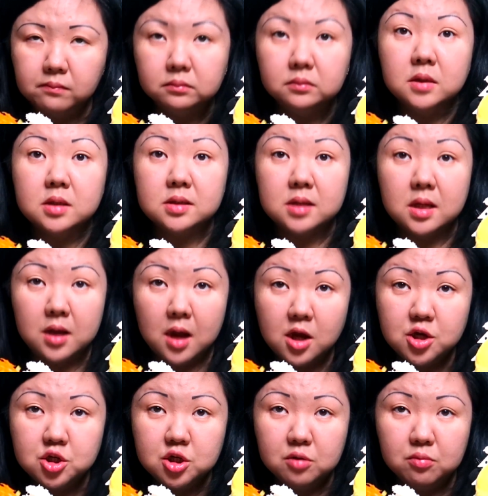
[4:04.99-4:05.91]

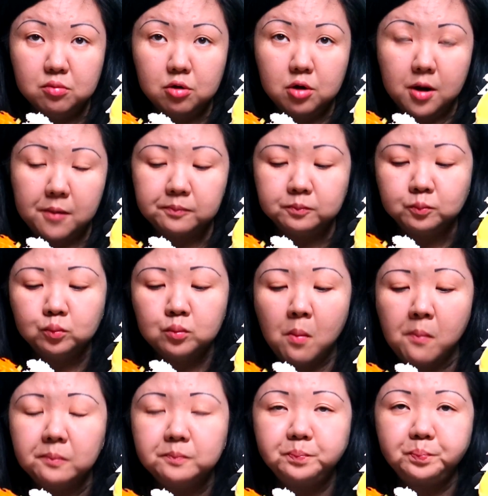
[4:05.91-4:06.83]
Настоящее море.
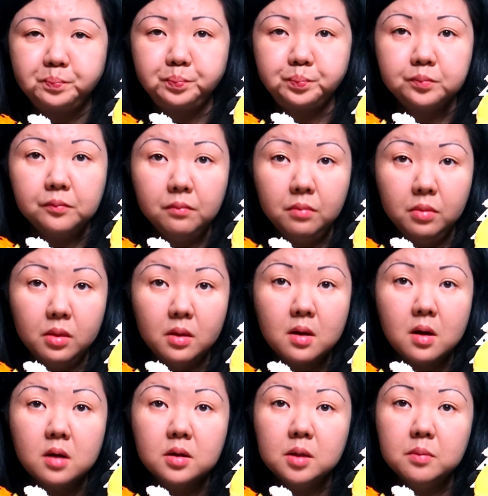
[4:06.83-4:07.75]

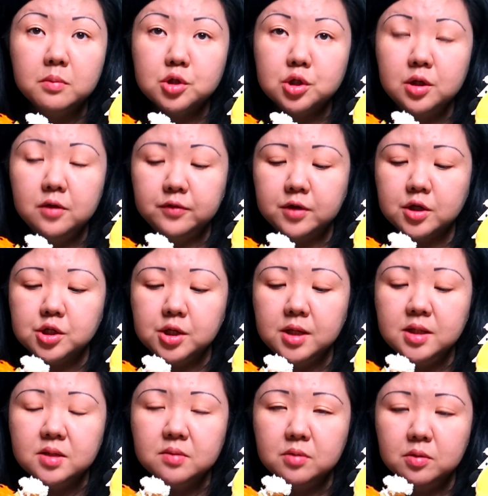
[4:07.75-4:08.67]
Когда мы жили в
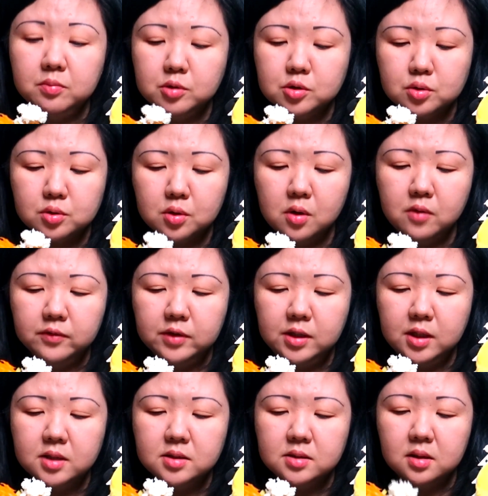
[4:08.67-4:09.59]
Ташкенте, мы, безусловно,
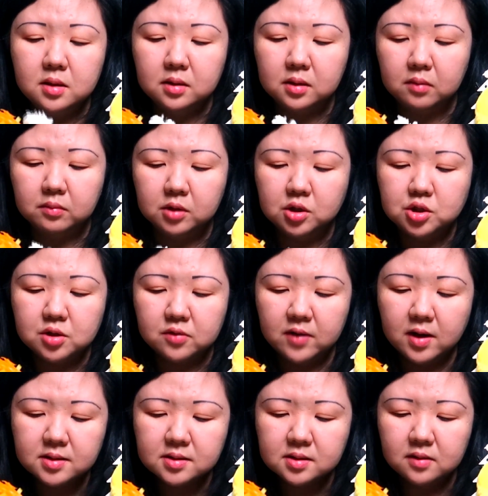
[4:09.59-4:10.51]
ездили там на
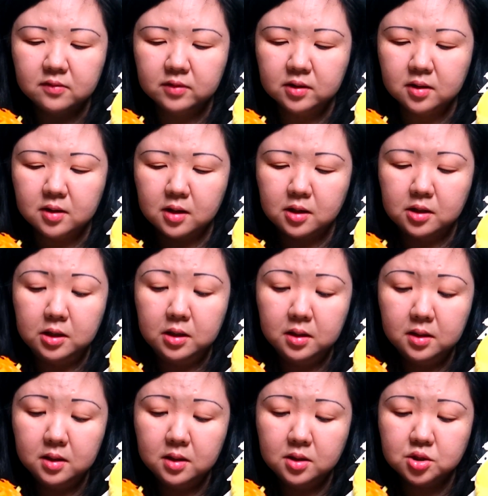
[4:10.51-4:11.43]
Червакское
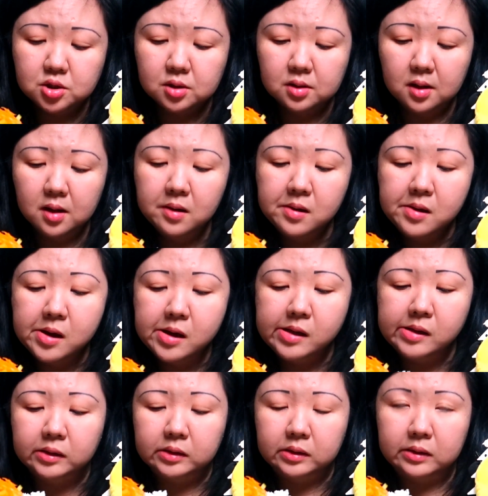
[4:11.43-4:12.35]
водохранилище, да,
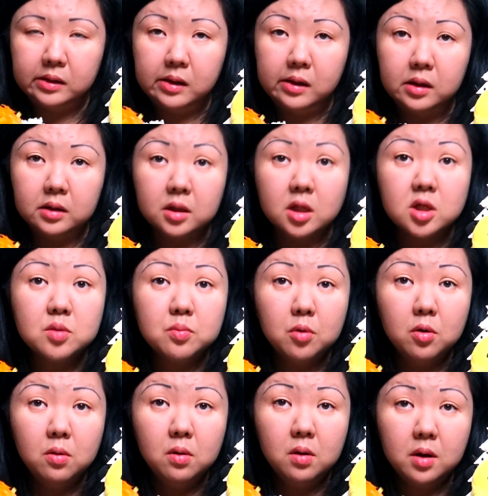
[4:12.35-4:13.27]
на
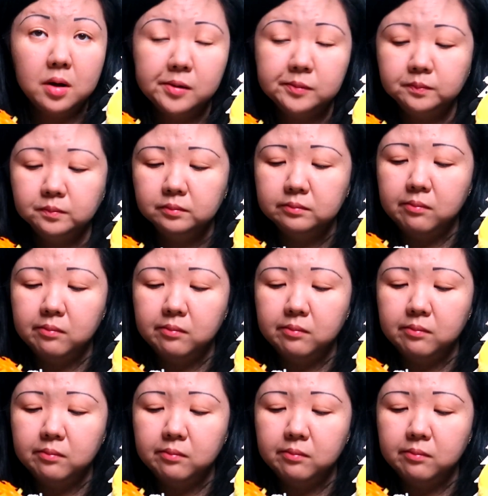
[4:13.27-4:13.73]
Ташморе,